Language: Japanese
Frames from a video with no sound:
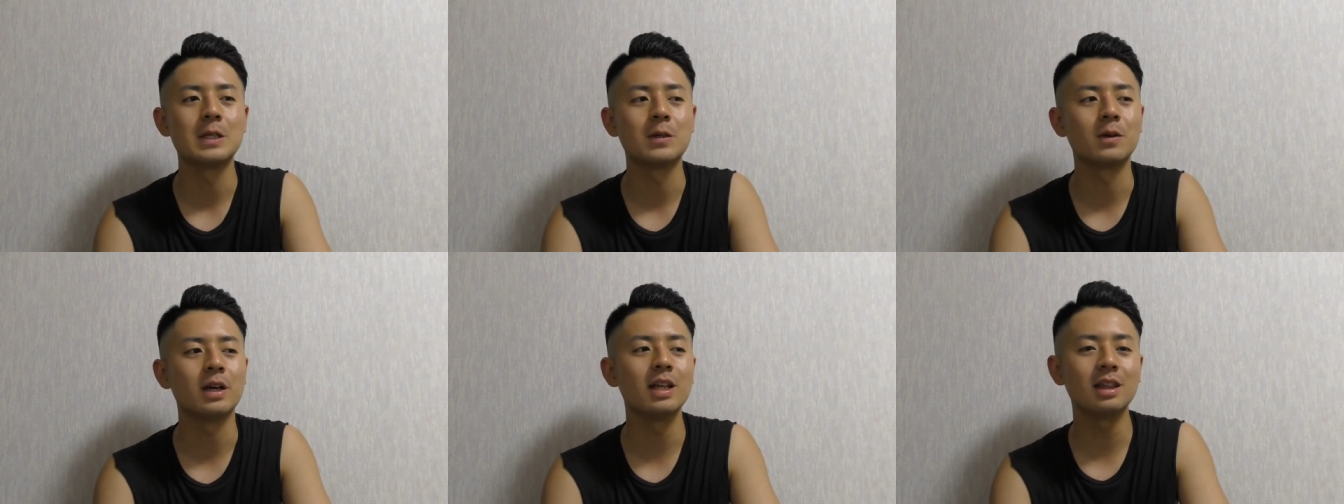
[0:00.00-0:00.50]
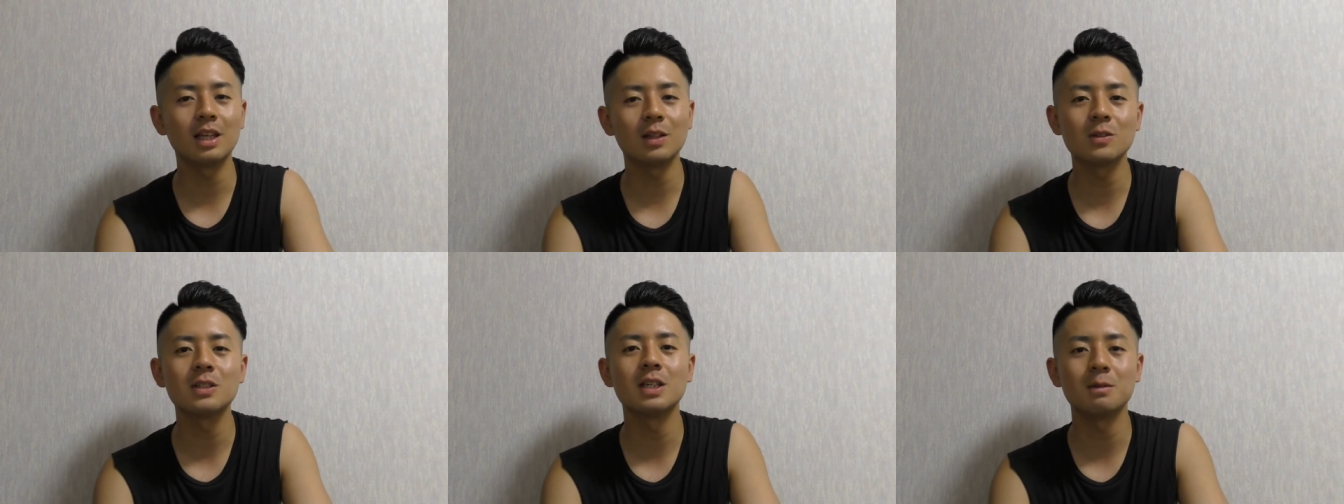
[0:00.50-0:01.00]
その減った
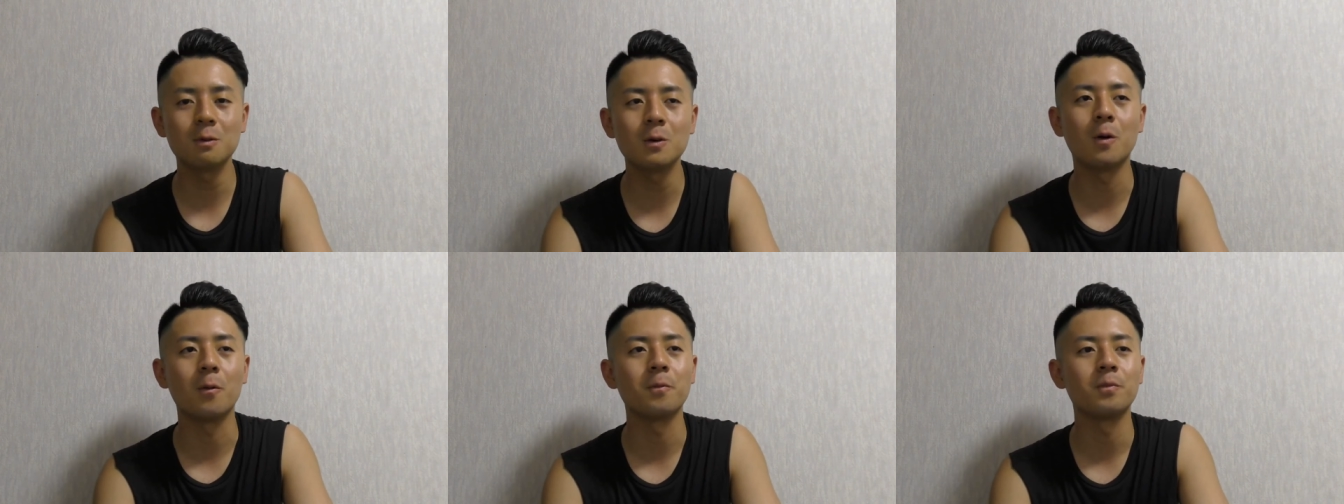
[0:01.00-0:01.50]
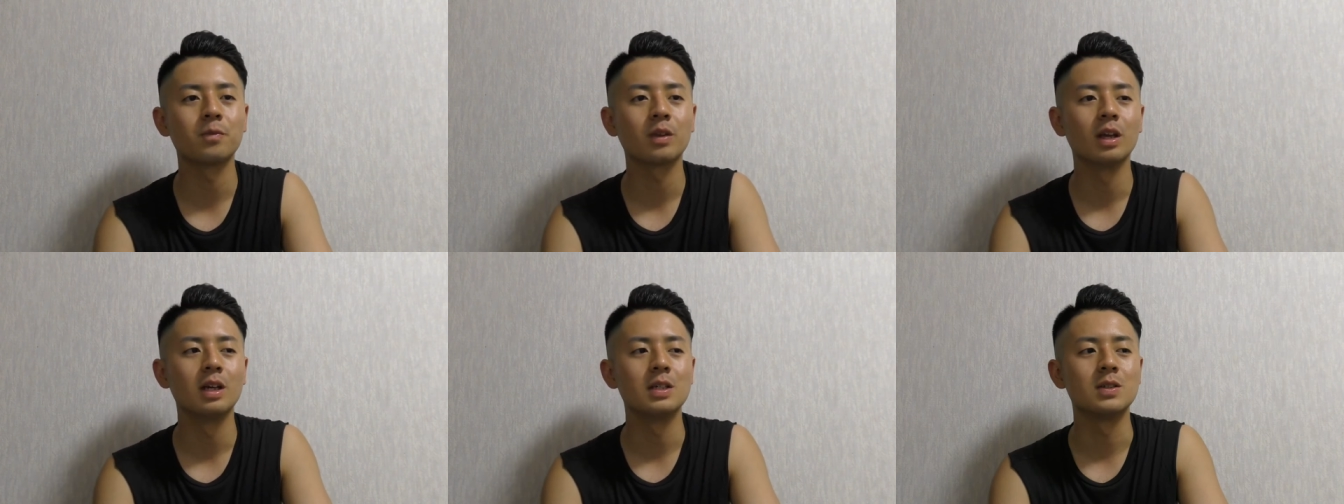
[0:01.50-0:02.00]
としても
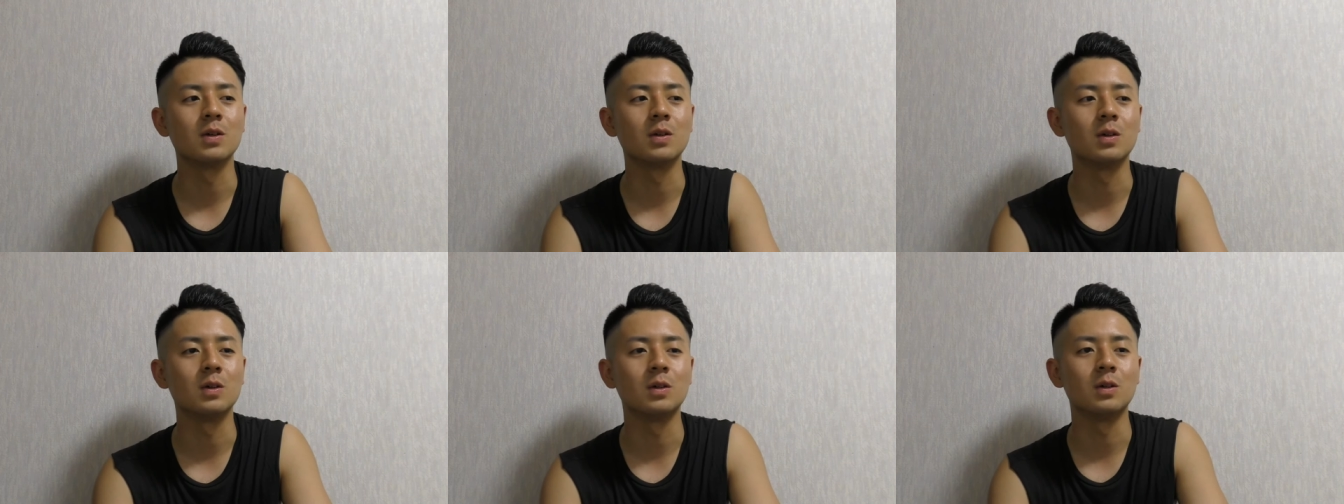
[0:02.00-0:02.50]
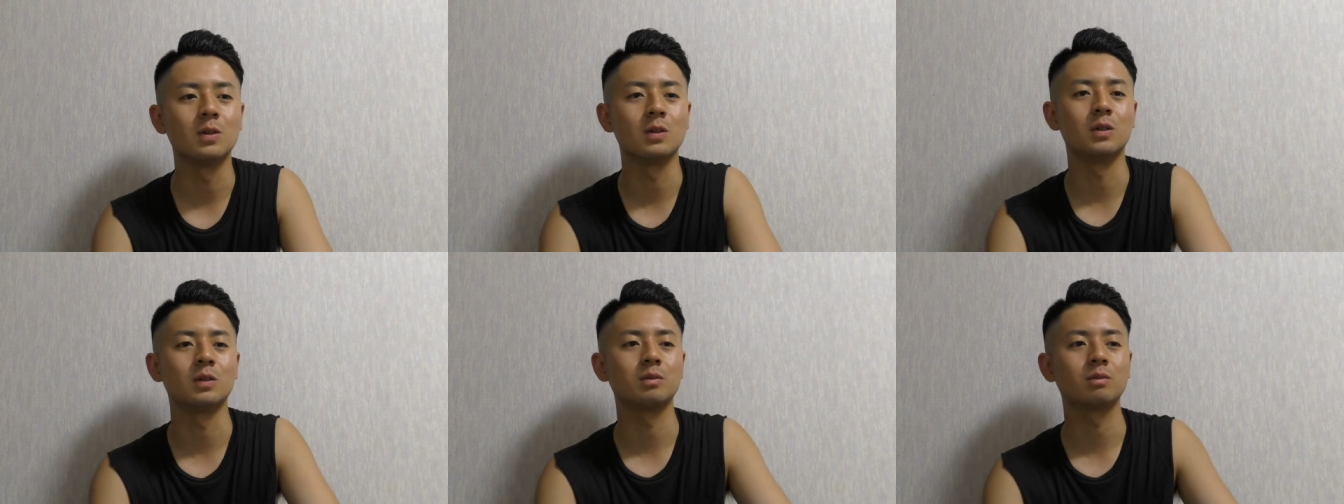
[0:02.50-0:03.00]
そ
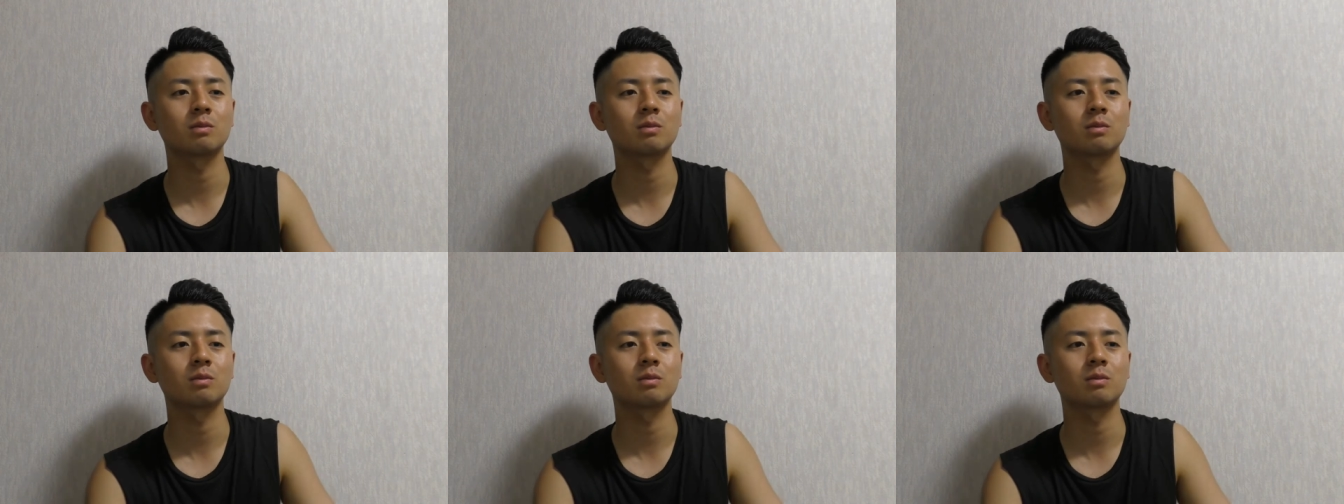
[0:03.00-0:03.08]
の